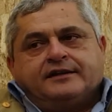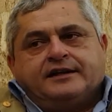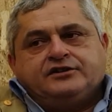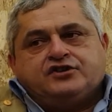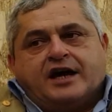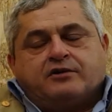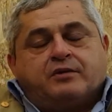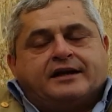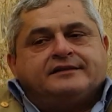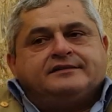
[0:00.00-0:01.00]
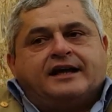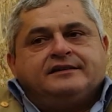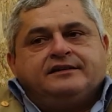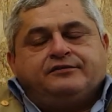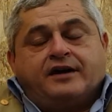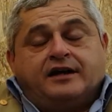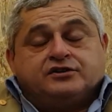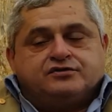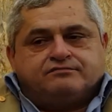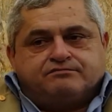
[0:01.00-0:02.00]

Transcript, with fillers: che già 40 anni fa,